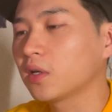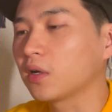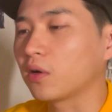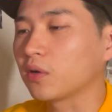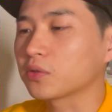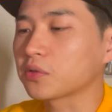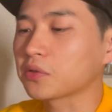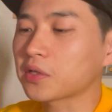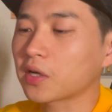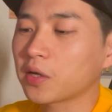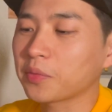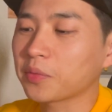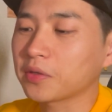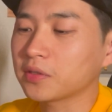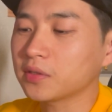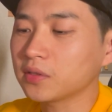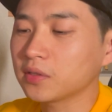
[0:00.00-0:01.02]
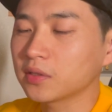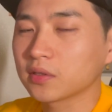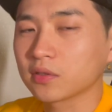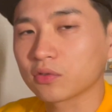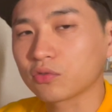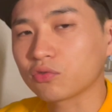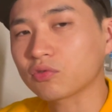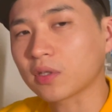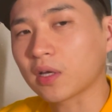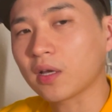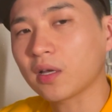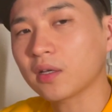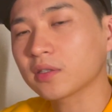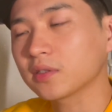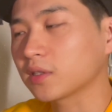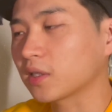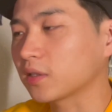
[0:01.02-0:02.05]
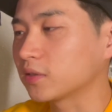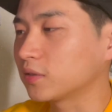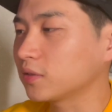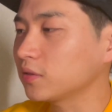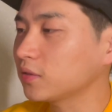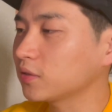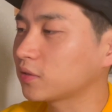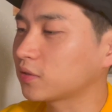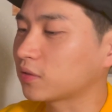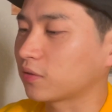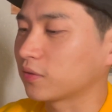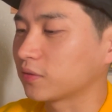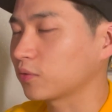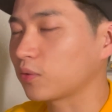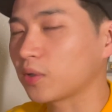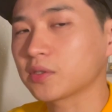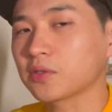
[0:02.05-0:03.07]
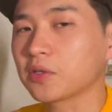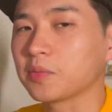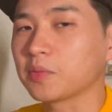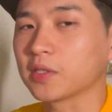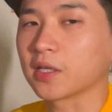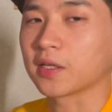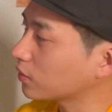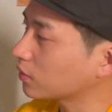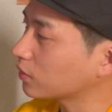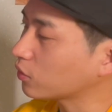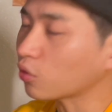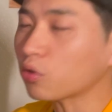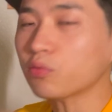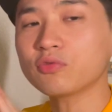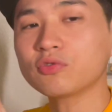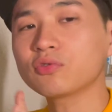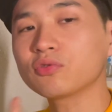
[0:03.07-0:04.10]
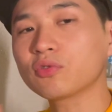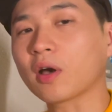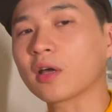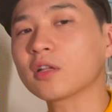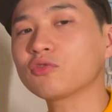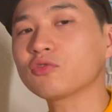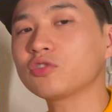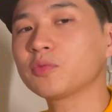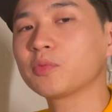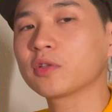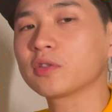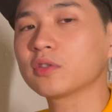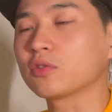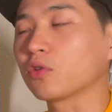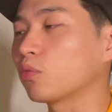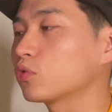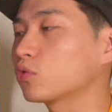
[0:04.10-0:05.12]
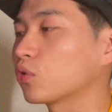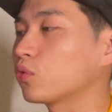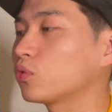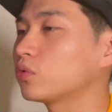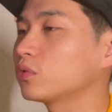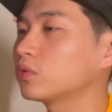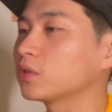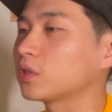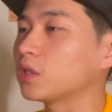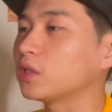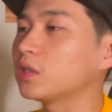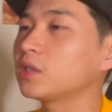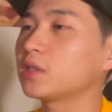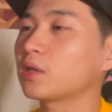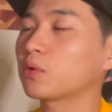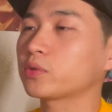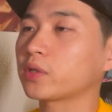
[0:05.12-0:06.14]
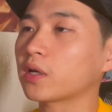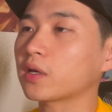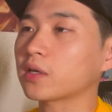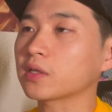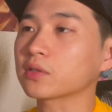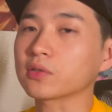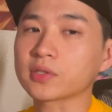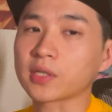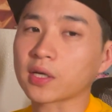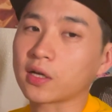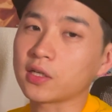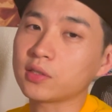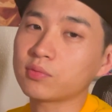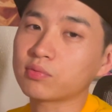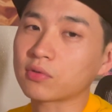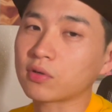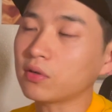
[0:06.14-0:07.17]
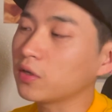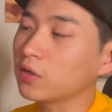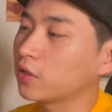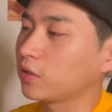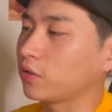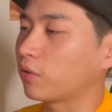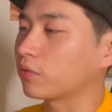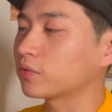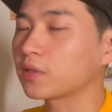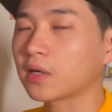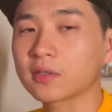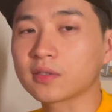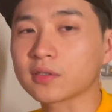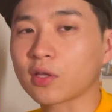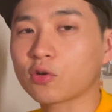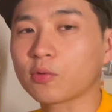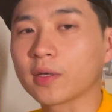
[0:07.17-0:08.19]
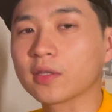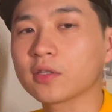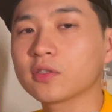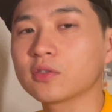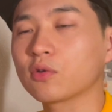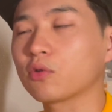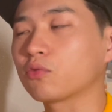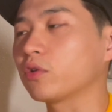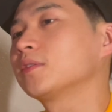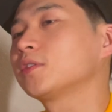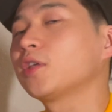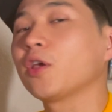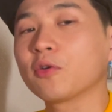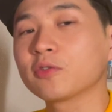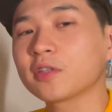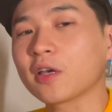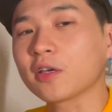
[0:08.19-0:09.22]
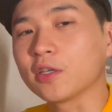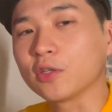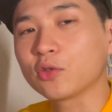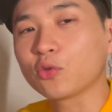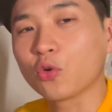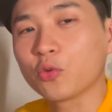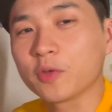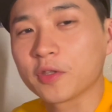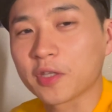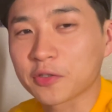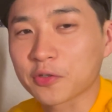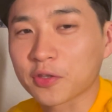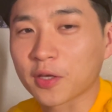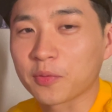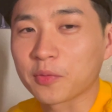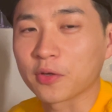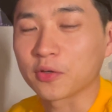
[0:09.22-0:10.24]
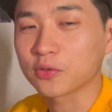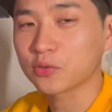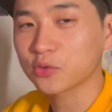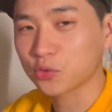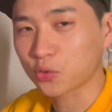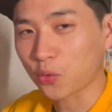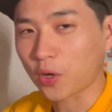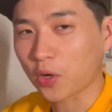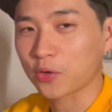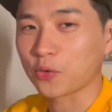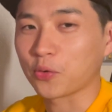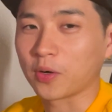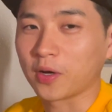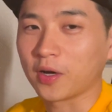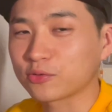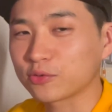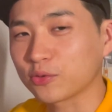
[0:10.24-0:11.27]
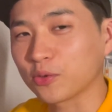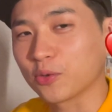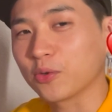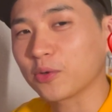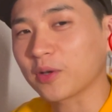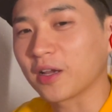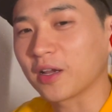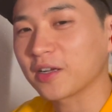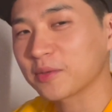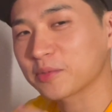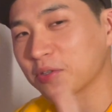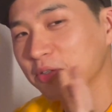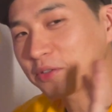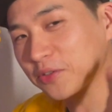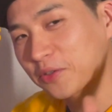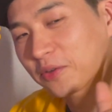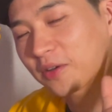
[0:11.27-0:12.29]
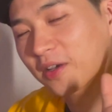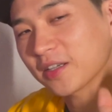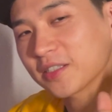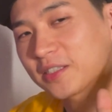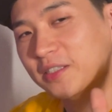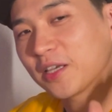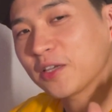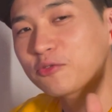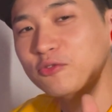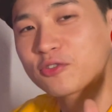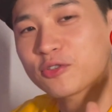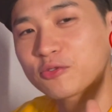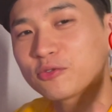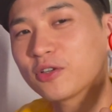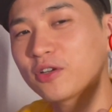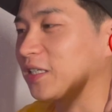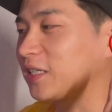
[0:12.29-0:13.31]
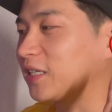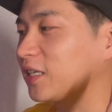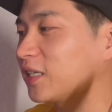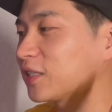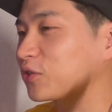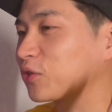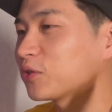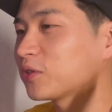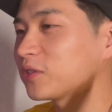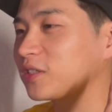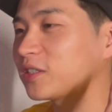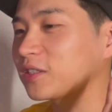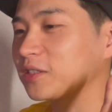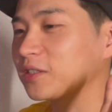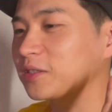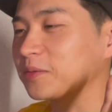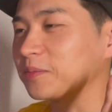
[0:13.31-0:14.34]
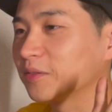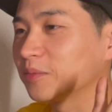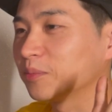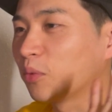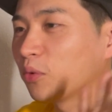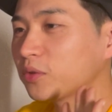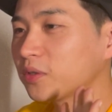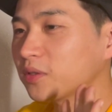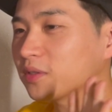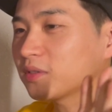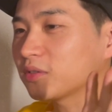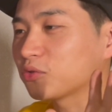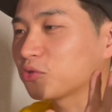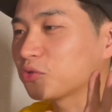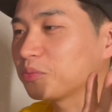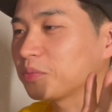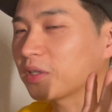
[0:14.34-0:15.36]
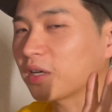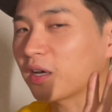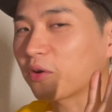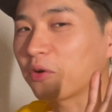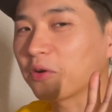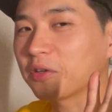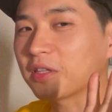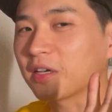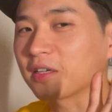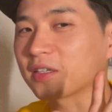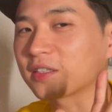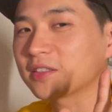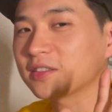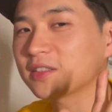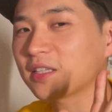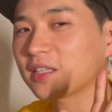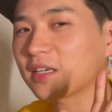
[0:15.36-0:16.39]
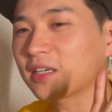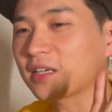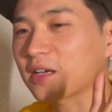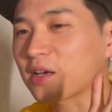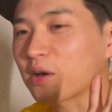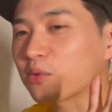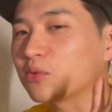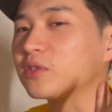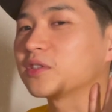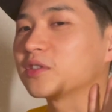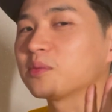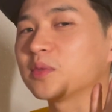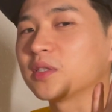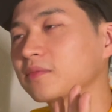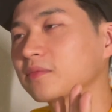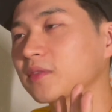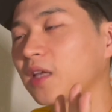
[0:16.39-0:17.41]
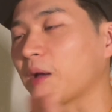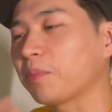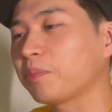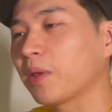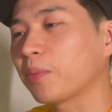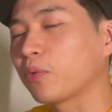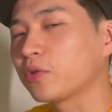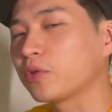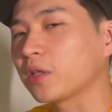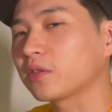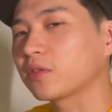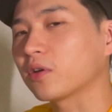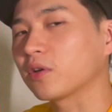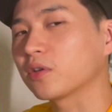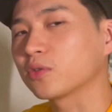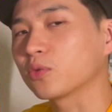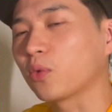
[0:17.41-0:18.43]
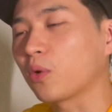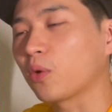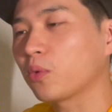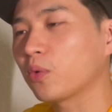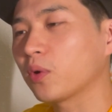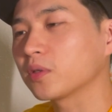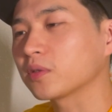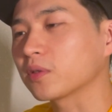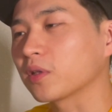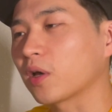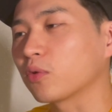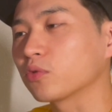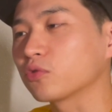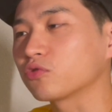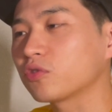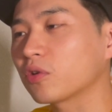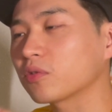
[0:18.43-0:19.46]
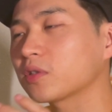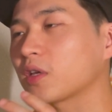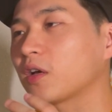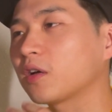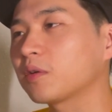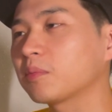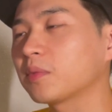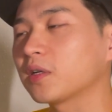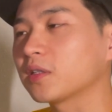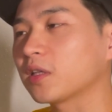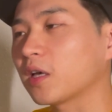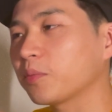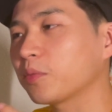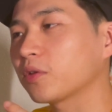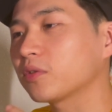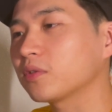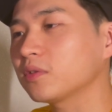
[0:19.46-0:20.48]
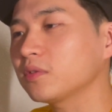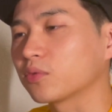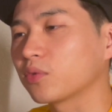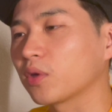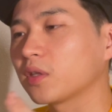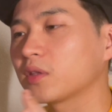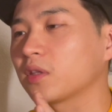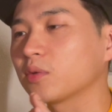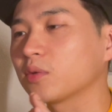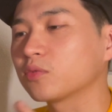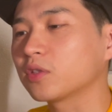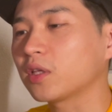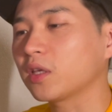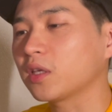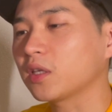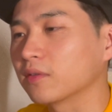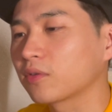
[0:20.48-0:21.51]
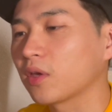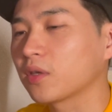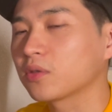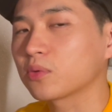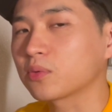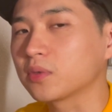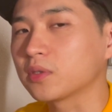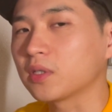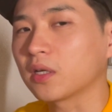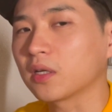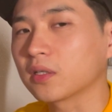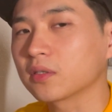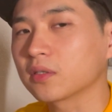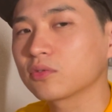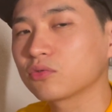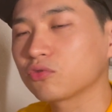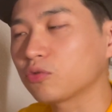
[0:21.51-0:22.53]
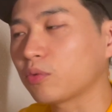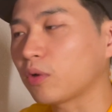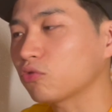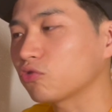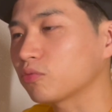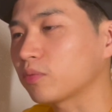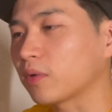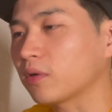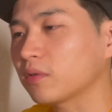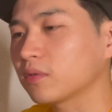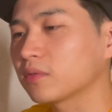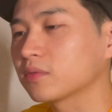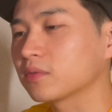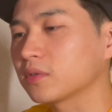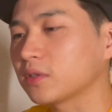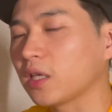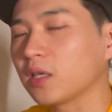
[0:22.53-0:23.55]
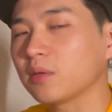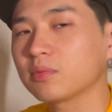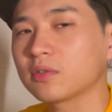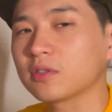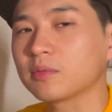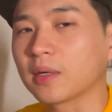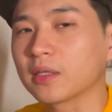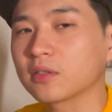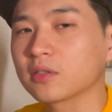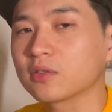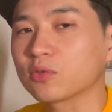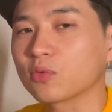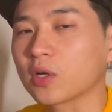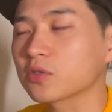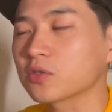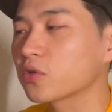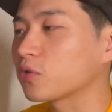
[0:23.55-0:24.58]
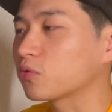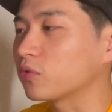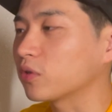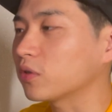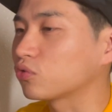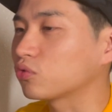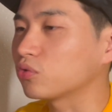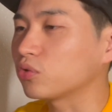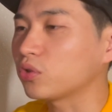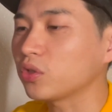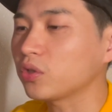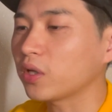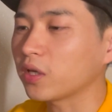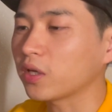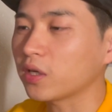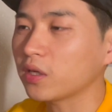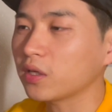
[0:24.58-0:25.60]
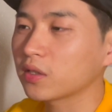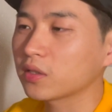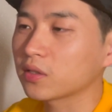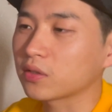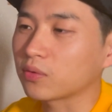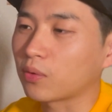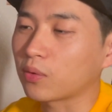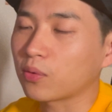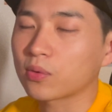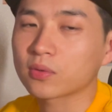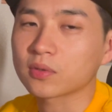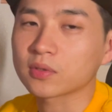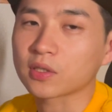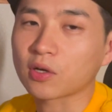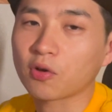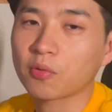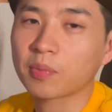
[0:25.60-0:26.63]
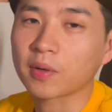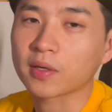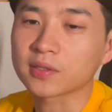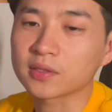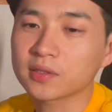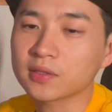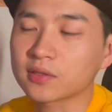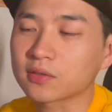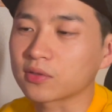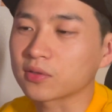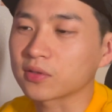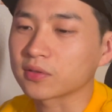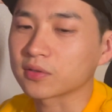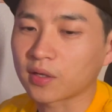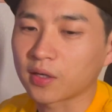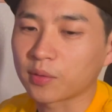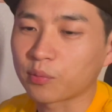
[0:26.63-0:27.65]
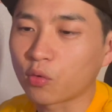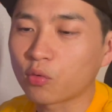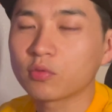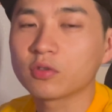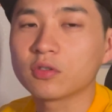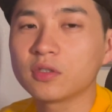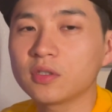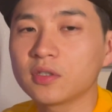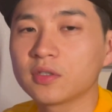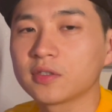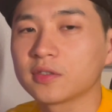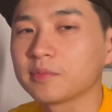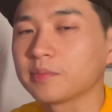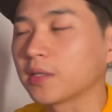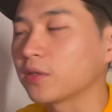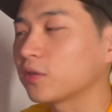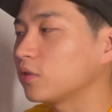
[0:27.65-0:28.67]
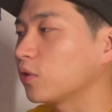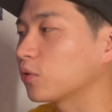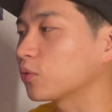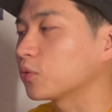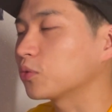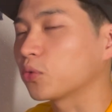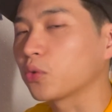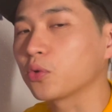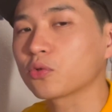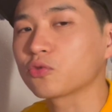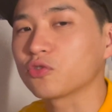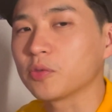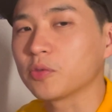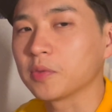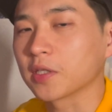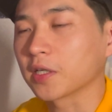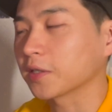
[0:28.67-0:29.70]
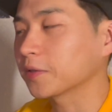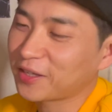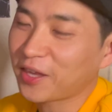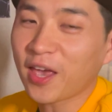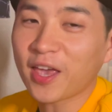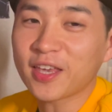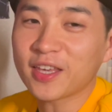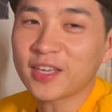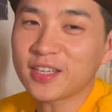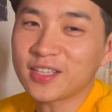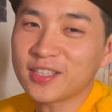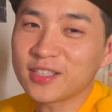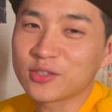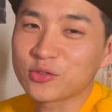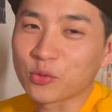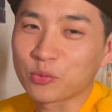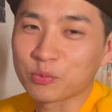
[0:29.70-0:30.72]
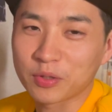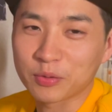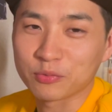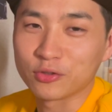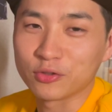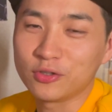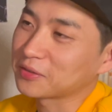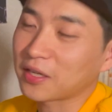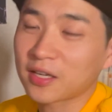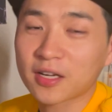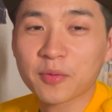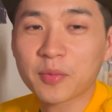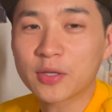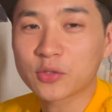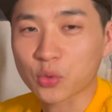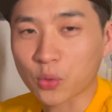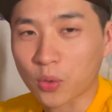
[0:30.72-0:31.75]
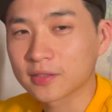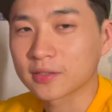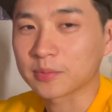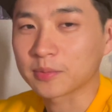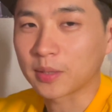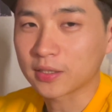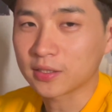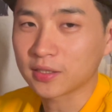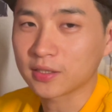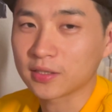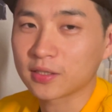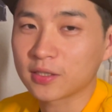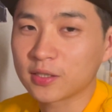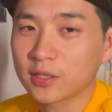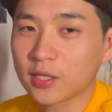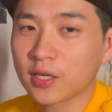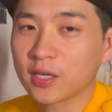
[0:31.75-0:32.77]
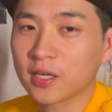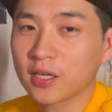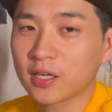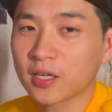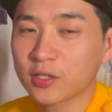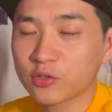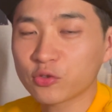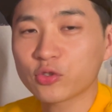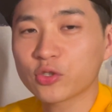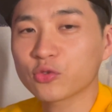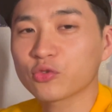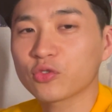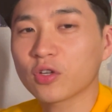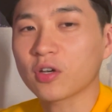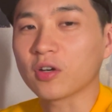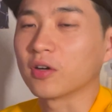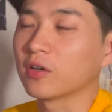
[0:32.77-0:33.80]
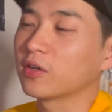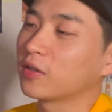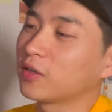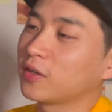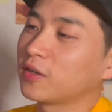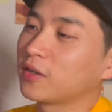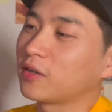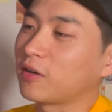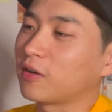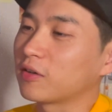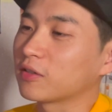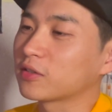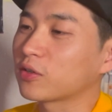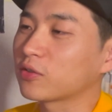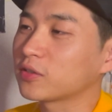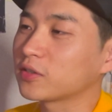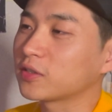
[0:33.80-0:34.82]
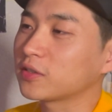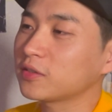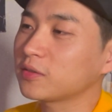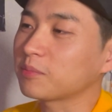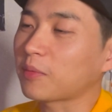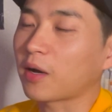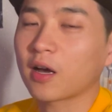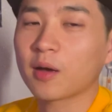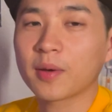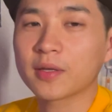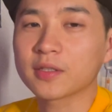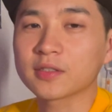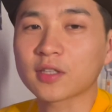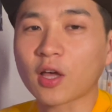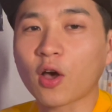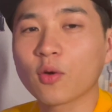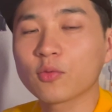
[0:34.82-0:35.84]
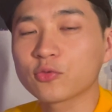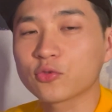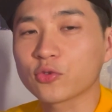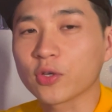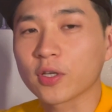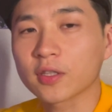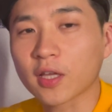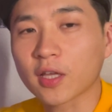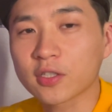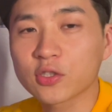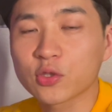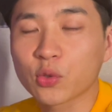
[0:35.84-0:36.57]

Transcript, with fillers: 어, 저장하면은 뚝딱 끝나는 그런 과정입니다 여러분들도 알아두시면 너무 좋은 기능이라고 생각해서 제가 일부러 영상을 따로 만드는 거고요 제 영상이 도움이 되셨다면 좋아요와 구독, 알람 설정까지 해주시고요 아 저는 지금 모든 준비가 거의 다 끝나가고 있습니다 앞에 보냈던 원고에서 나오는 수정사항만 하면은 되기 때문에 계속 그냥 뚜벅뚜벅 세이브를 만드는 과정이고요 9일에 원고를 작업하는 그런 몸을 만들려고 노력 중입니다. K 좀비물, 사람의 조각 많이 기대해 주시고요. 어, 저는 마감하는 다음 주에 다시